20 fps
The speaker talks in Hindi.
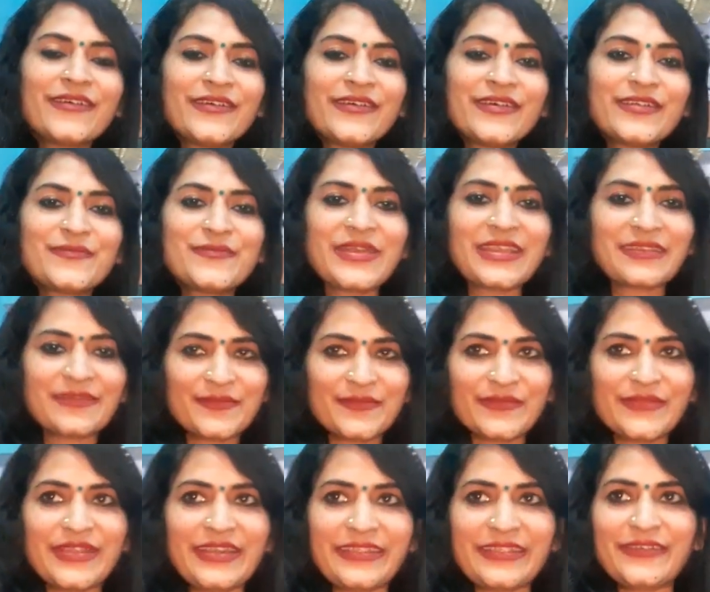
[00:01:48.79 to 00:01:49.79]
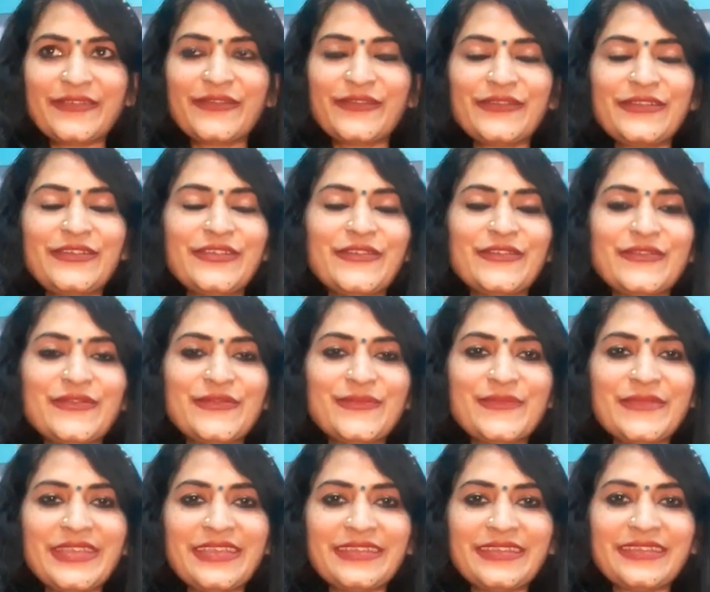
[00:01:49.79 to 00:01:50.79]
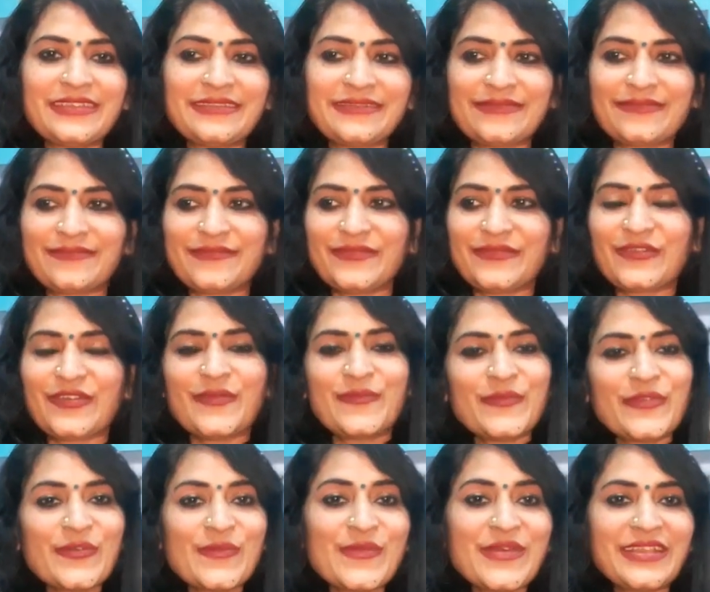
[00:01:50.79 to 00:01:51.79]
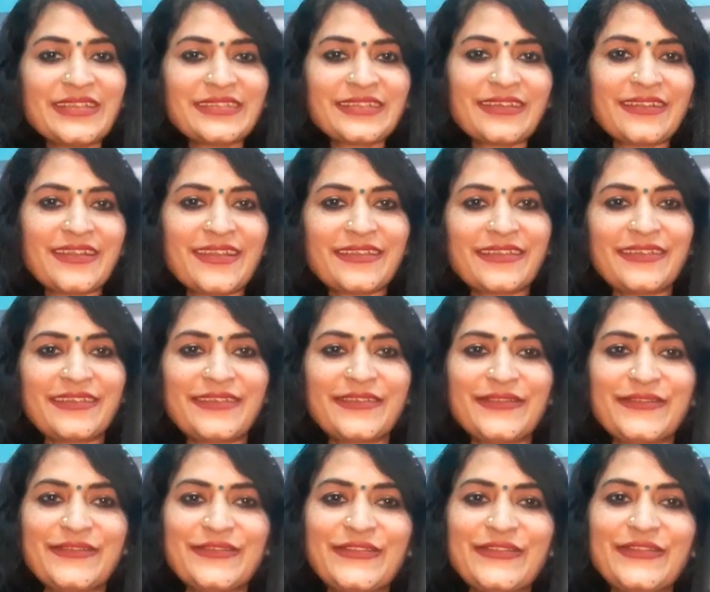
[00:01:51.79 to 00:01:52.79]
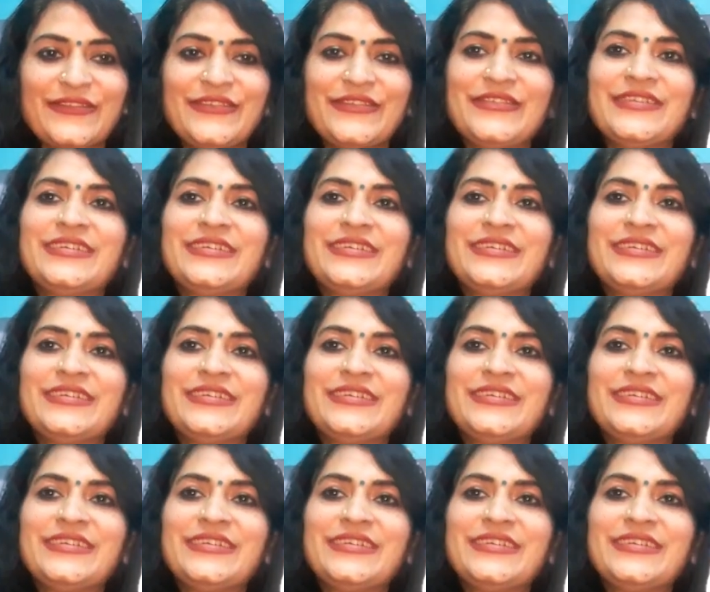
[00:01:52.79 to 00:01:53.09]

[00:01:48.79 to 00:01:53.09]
और बल्कि उन लोगों में कॉम्प्रोमाइज़ करा के उनको